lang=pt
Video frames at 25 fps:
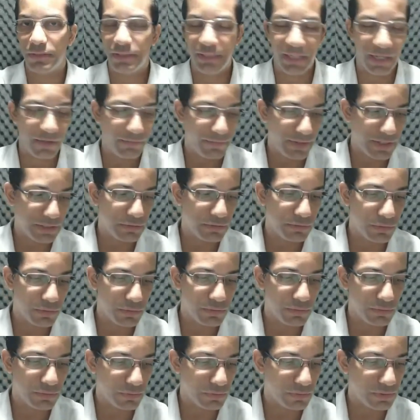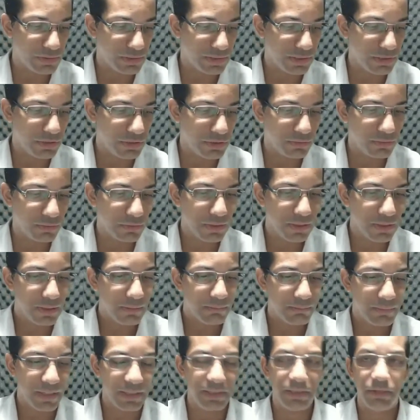Se reflete em todo outro sentido,
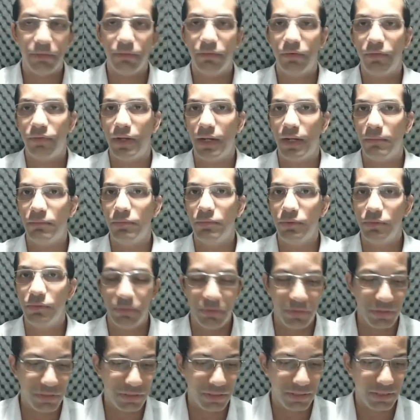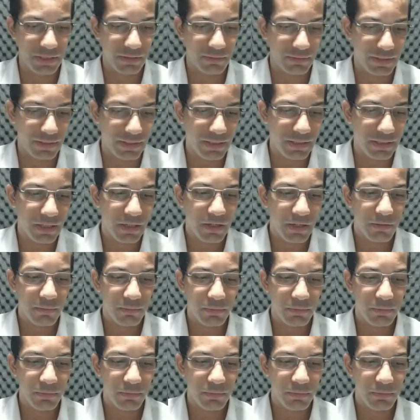mas eu vou falar muito de dinheiro aqui,